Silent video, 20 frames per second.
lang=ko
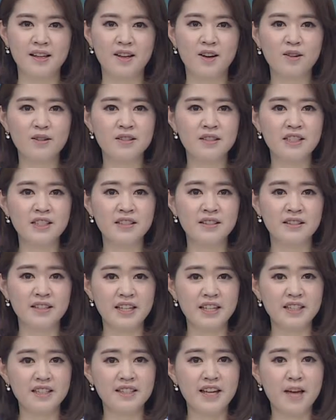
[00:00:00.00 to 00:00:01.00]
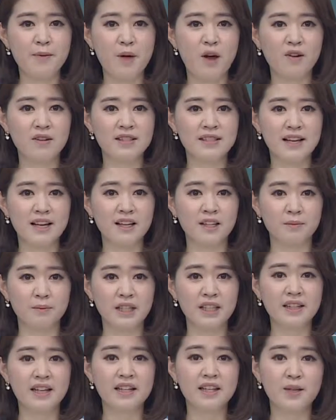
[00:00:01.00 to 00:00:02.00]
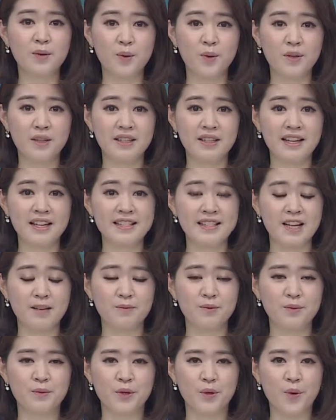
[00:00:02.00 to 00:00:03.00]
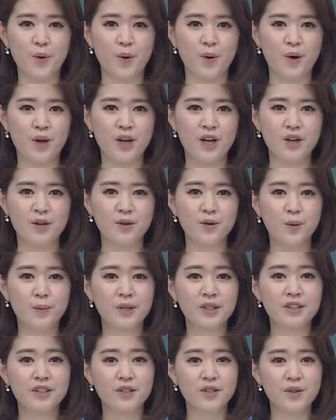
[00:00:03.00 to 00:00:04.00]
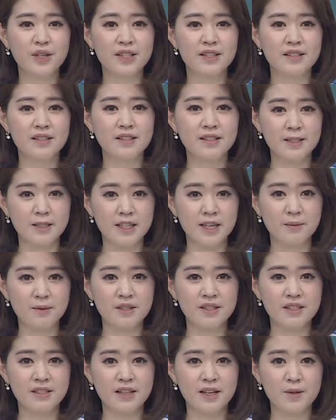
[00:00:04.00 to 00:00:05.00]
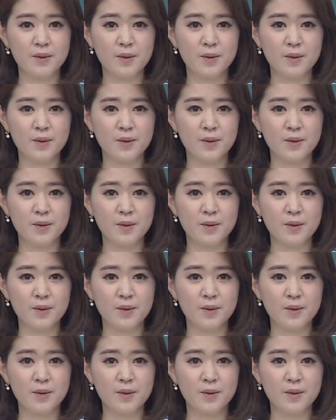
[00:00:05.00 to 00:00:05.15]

연극은 희극의 명장 미타니 코키의 작품으로 로버트 루이스 스티븐슨의